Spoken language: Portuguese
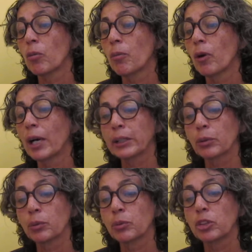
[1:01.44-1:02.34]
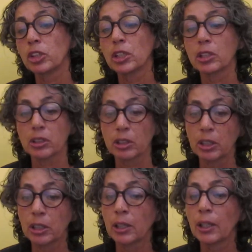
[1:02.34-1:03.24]
o boato, de
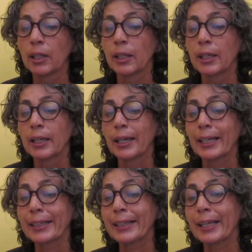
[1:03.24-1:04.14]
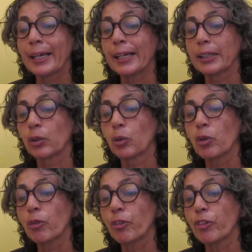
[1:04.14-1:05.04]
se aterrador
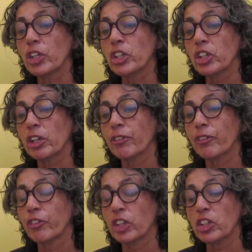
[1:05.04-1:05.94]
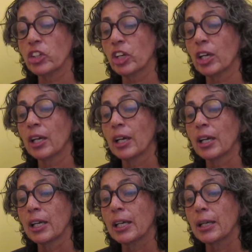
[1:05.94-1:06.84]
e o fecha-fecha
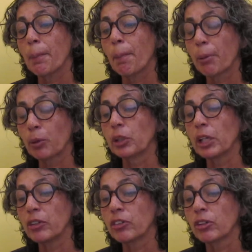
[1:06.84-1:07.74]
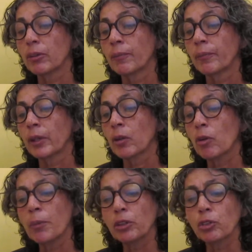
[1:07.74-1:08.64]
prudente.
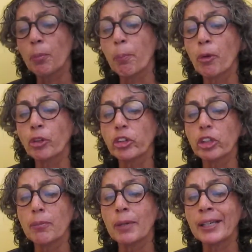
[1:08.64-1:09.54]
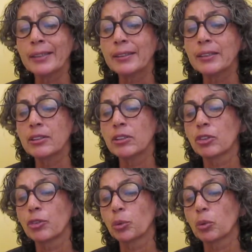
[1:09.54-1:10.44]
Começou por chamar-se
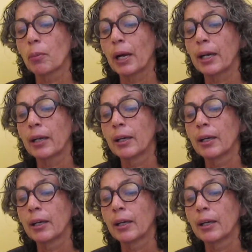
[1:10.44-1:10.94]
desvio do mar.